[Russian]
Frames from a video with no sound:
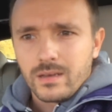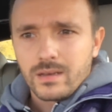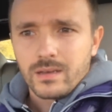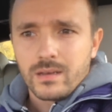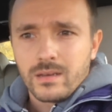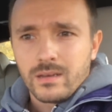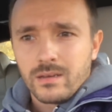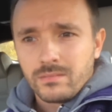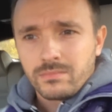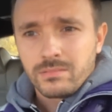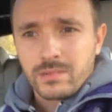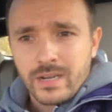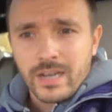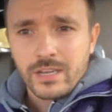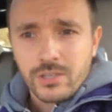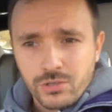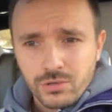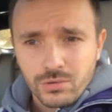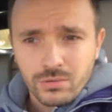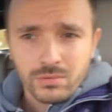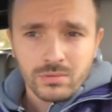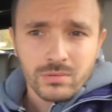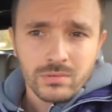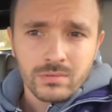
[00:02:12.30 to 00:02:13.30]
Э,
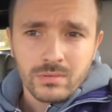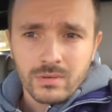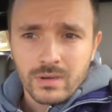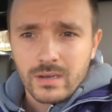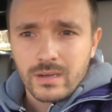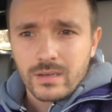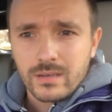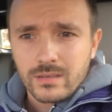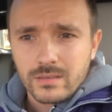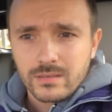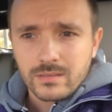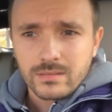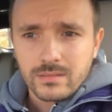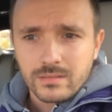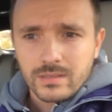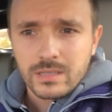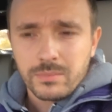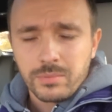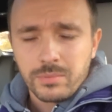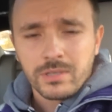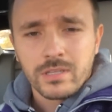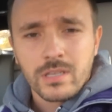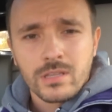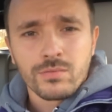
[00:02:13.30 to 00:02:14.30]
хочу
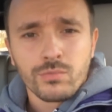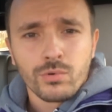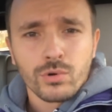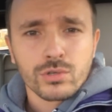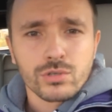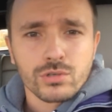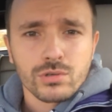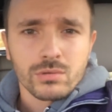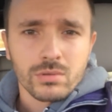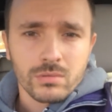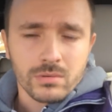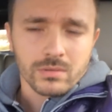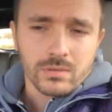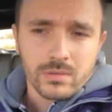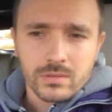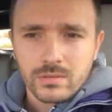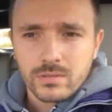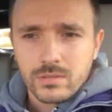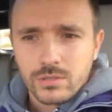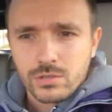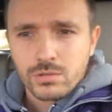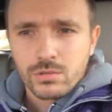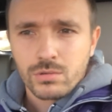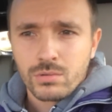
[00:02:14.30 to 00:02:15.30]
отметить вот что,
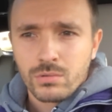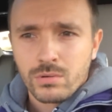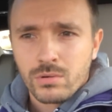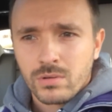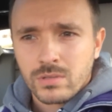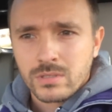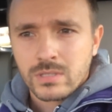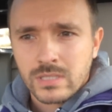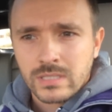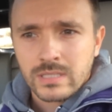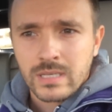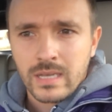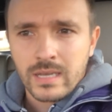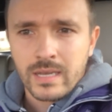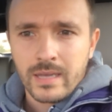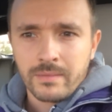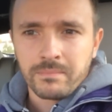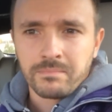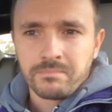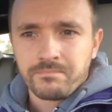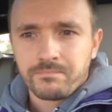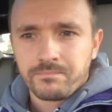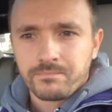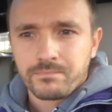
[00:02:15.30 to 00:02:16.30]
что
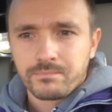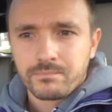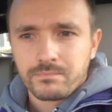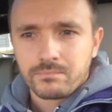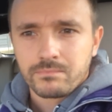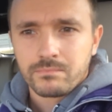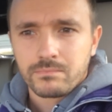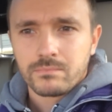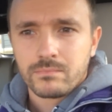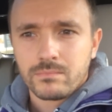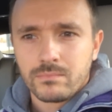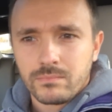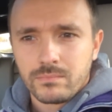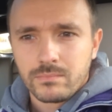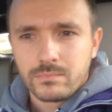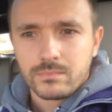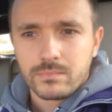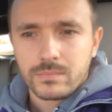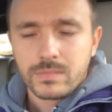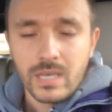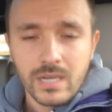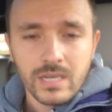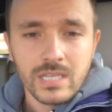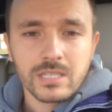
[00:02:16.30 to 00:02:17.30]
за
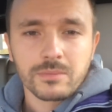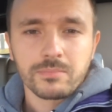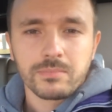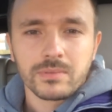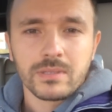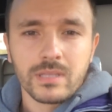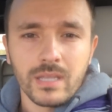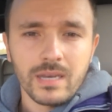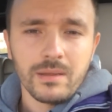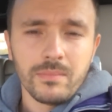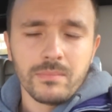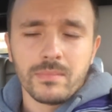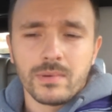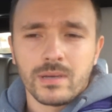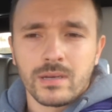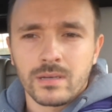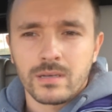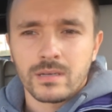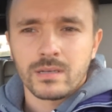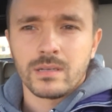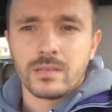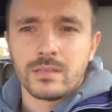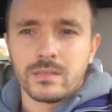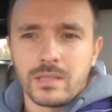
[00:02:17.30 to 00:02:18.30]
три три 3
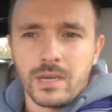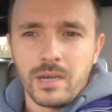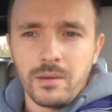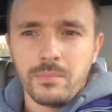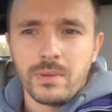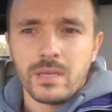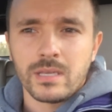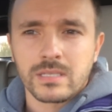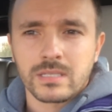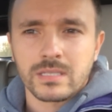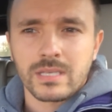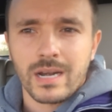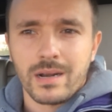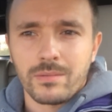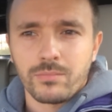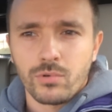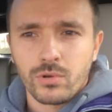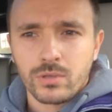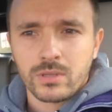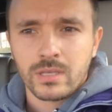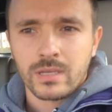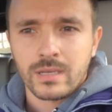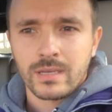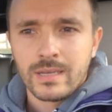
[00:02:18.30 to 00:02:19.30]
э, месяца
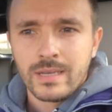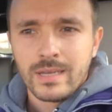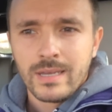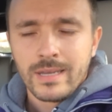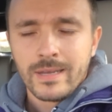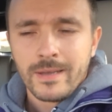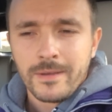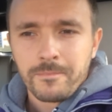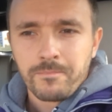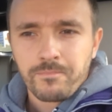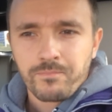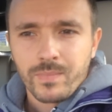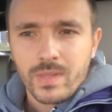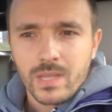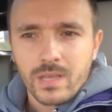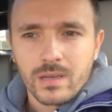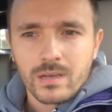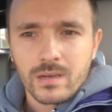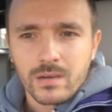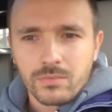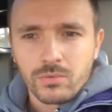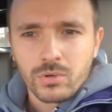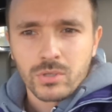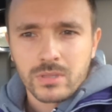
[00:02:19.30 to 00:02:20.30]
работы
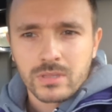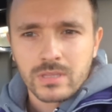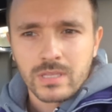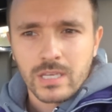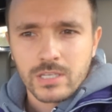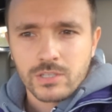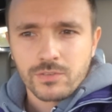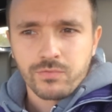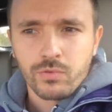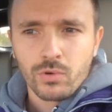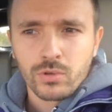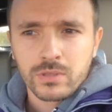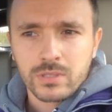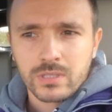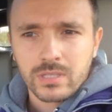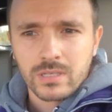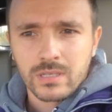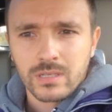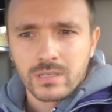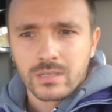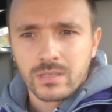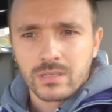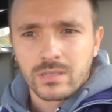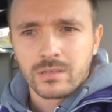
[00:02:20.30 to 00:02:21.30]
э, вот наш фонд
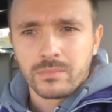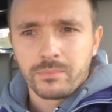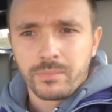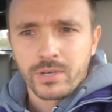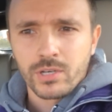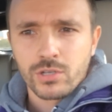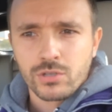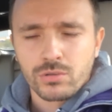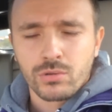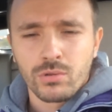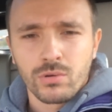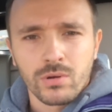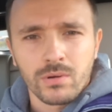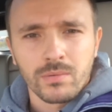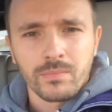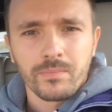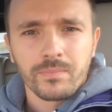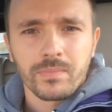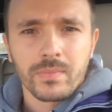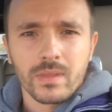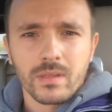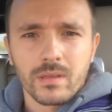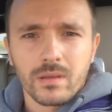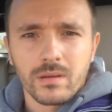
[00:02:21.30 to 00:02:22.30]
пришло
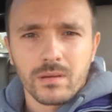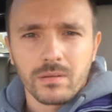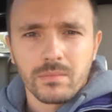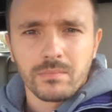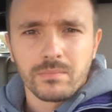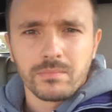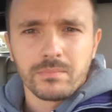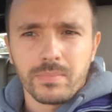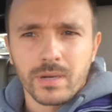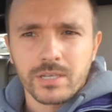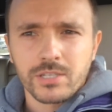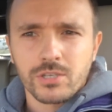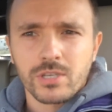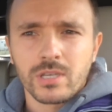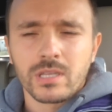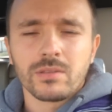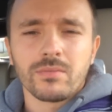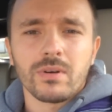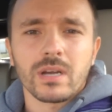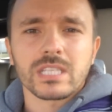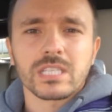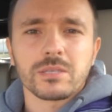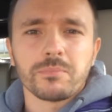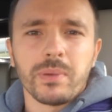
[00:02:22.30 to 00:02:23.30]
почти
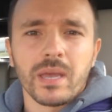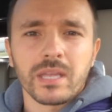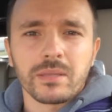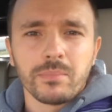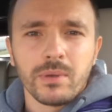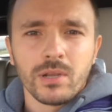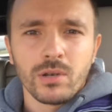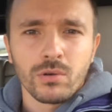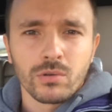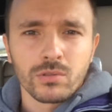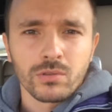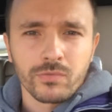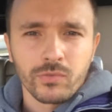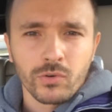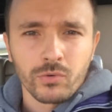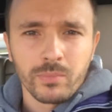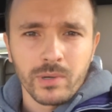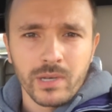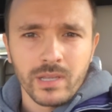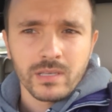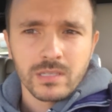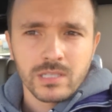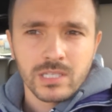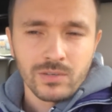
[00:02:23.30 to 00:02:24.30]
25 миллионов
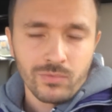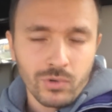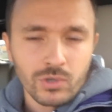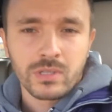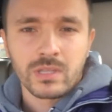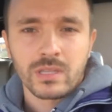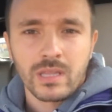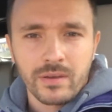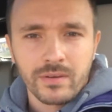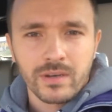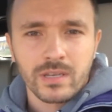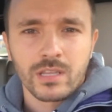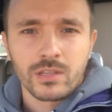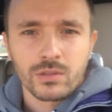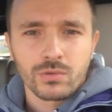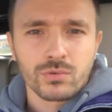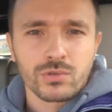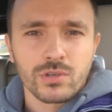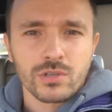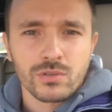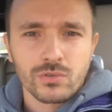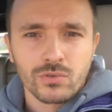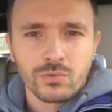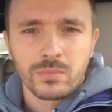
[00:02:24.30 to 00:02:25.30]
рублей. Сегодня, наверное, это
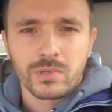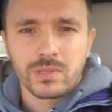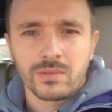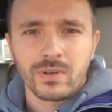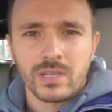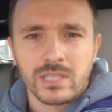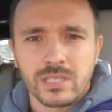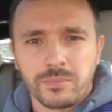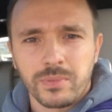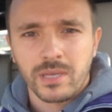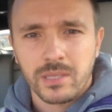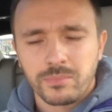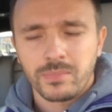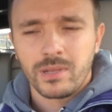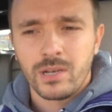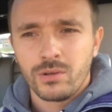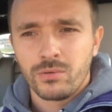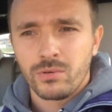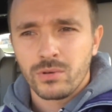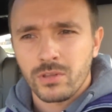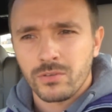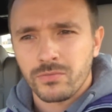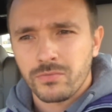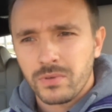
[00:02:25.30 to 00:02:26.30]
уже сумма 25
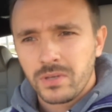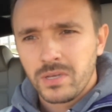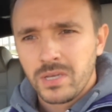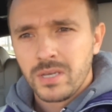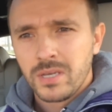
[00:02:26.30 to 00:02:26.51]
миллионов.